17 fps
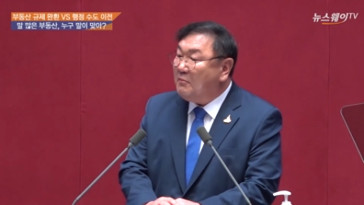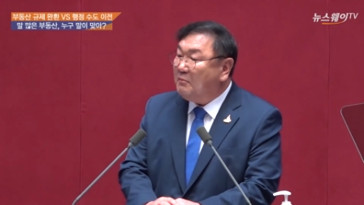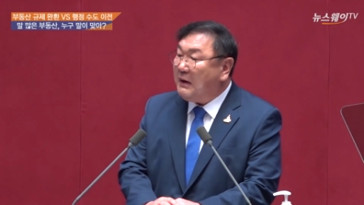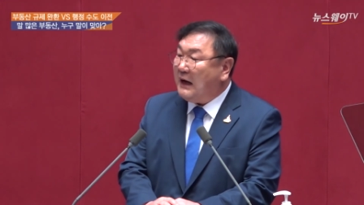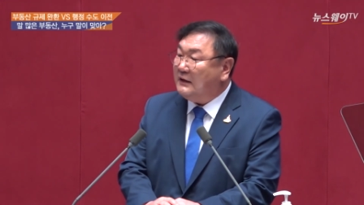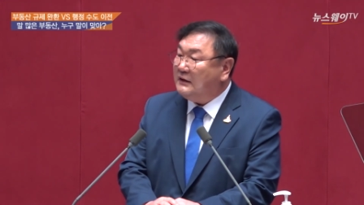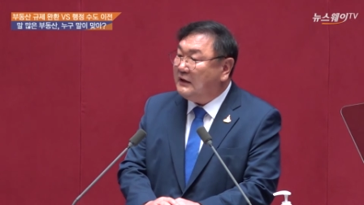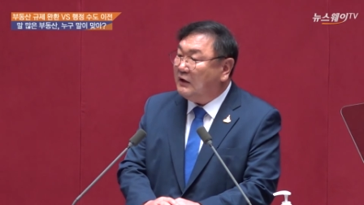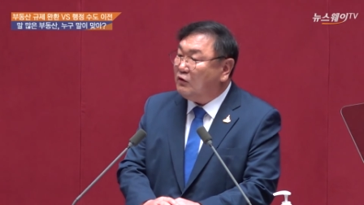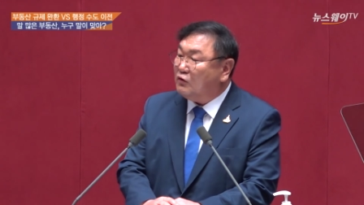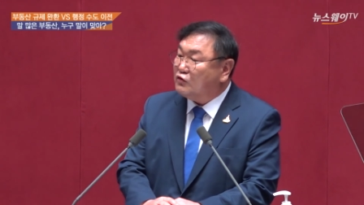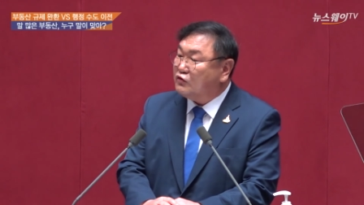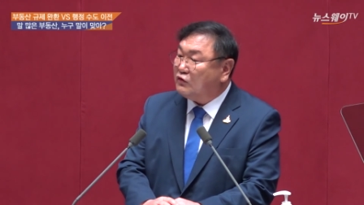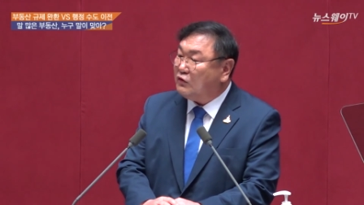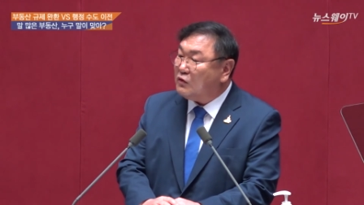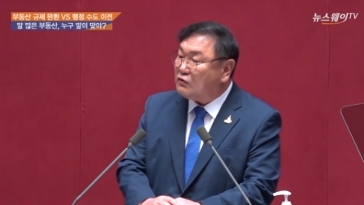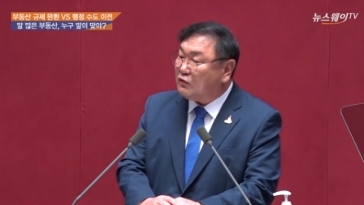반대로
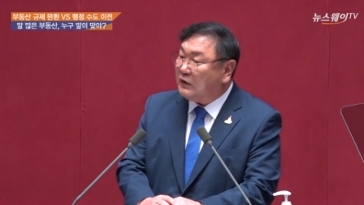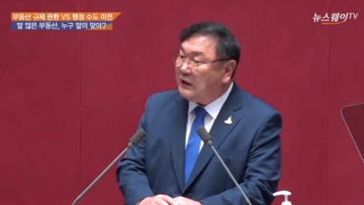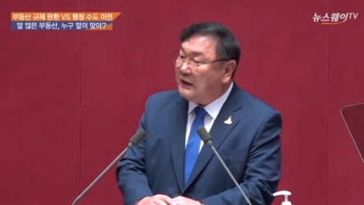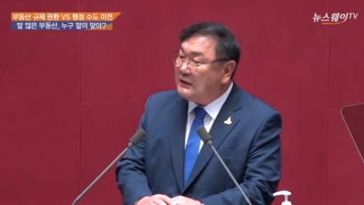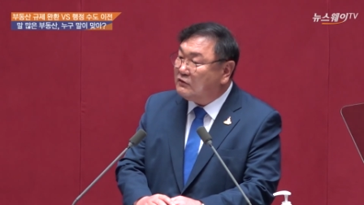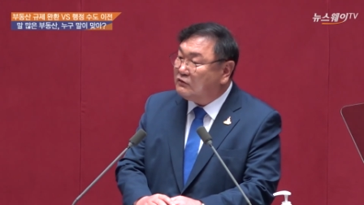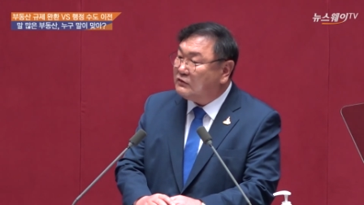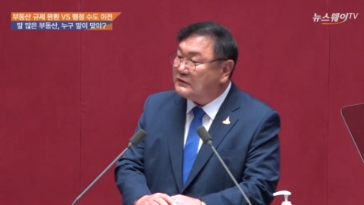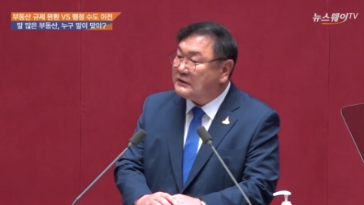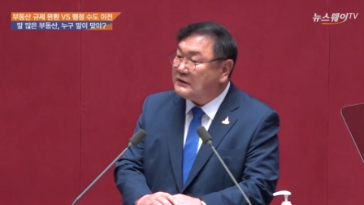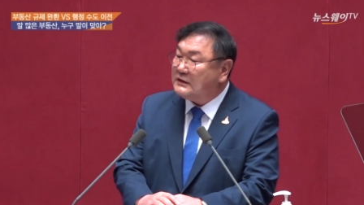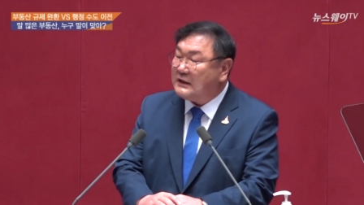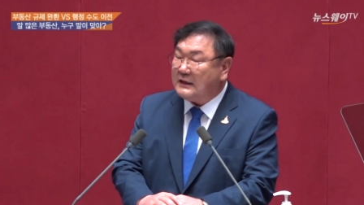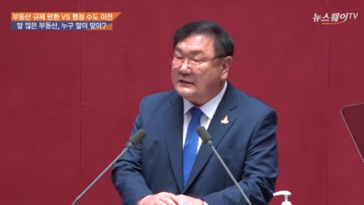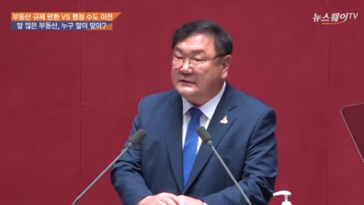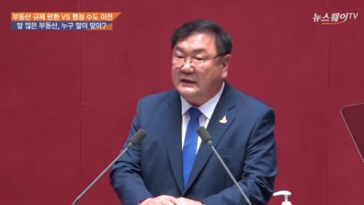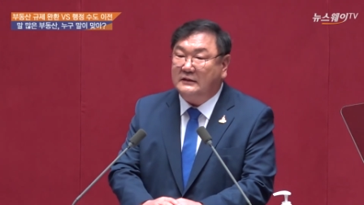수도권의 인구
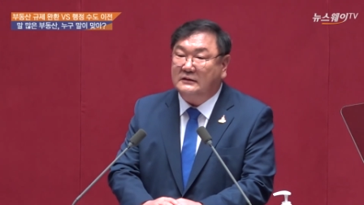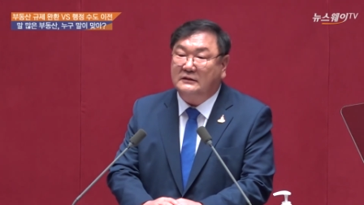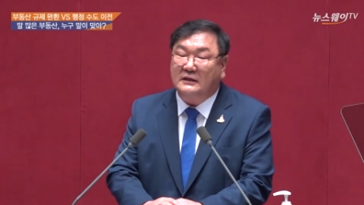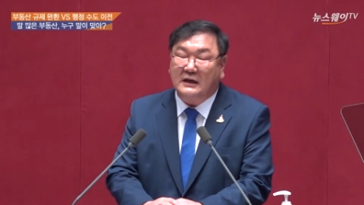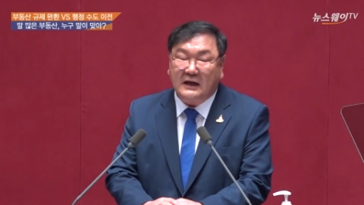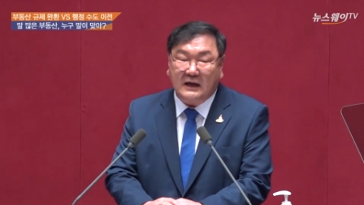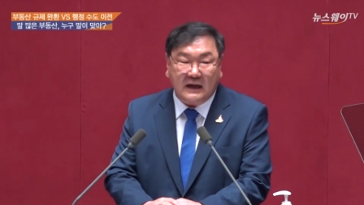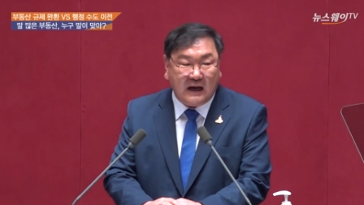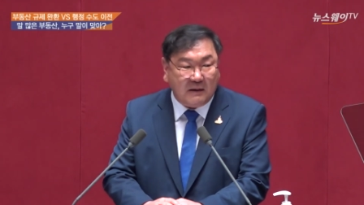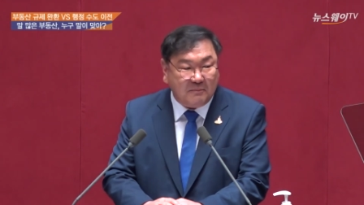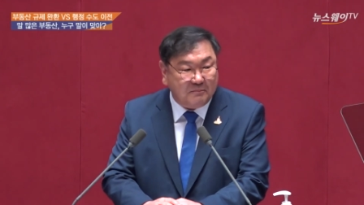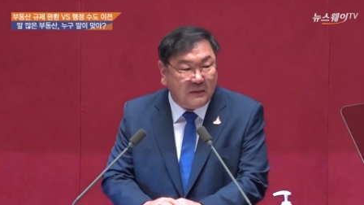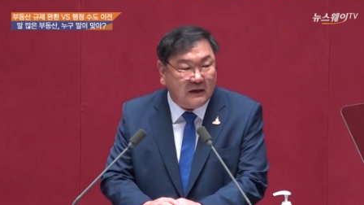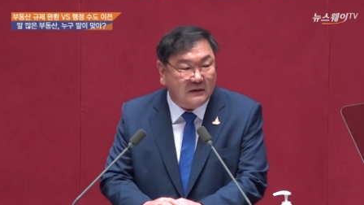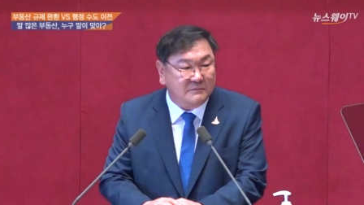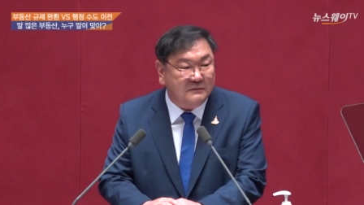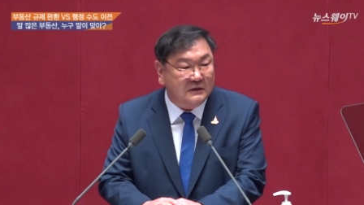증가세는
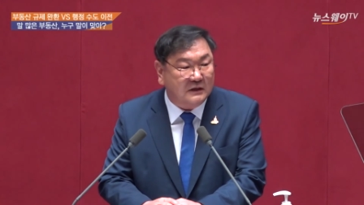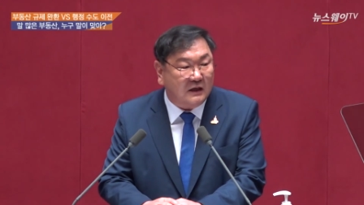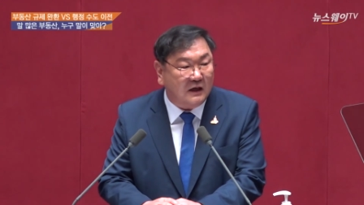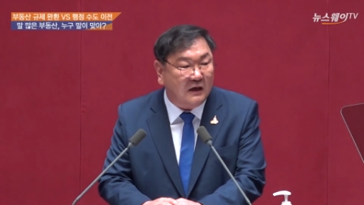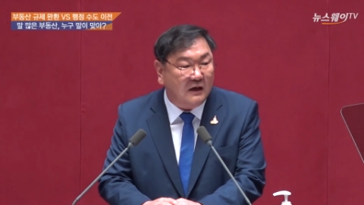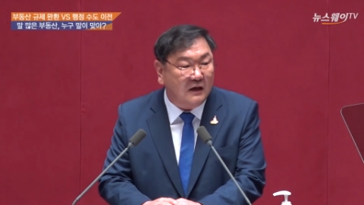가파릅니다.